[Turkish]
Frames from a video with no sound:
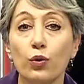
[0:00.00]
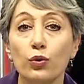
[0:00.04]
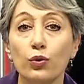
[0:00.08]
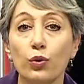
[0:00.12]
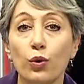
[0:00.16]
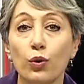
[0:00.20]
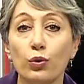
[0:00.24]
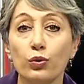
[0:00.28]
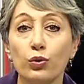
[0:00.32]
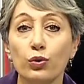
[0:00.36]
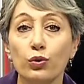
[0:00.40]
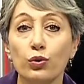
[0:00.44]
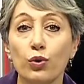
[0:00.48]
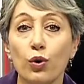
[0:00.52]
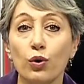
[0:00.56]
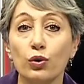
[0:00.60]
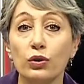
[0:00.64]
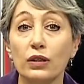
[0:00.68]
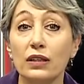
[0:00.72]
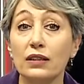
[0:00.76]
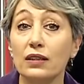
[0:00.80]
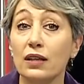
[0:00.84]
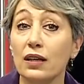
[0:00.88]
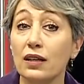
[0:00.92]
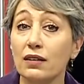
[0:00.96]
olduğu
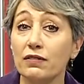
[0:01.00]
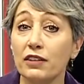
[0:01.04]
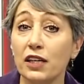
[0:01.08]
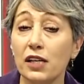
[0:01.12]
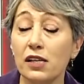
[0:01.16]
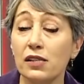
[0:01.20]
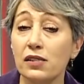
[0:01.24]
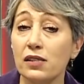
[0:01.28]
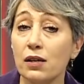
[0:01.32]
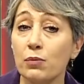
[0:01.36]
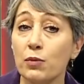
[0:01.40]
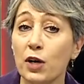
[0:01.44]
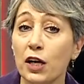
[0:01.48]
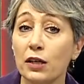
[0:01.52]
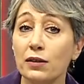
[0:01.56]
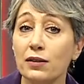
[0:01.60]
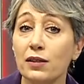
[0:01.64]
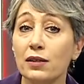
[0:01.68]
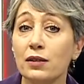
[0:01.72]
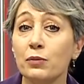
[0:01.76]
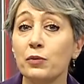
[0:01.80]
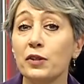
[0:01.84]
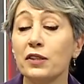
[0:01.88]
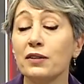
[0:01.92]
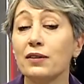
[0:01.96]
noktada ve zaman
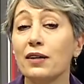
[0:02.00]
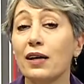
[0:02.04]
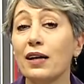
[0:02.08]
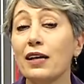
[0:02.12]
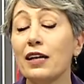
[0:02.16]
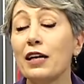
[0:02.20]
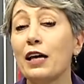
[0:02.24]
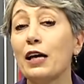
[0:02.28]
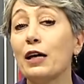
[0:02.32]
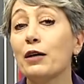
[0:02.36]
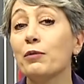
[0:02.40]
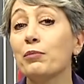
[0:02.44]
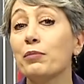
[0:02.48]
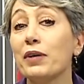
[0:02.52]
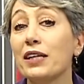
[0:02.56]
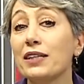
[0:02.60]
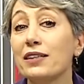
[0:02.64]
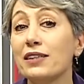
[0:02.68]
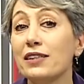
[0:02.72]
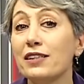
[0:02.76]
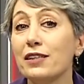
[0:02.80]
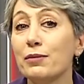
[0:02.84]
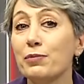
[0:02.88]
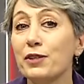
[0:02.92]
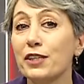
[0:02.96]
diliminde
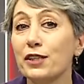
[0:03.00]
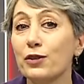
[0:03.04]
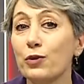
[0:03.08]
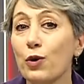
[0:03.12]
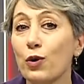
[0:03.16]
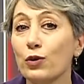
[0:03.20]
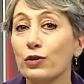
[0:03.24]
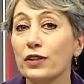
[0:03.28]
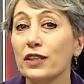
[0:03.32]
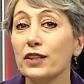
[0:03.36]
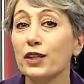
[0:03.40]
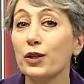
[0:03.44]
belirli bir noktada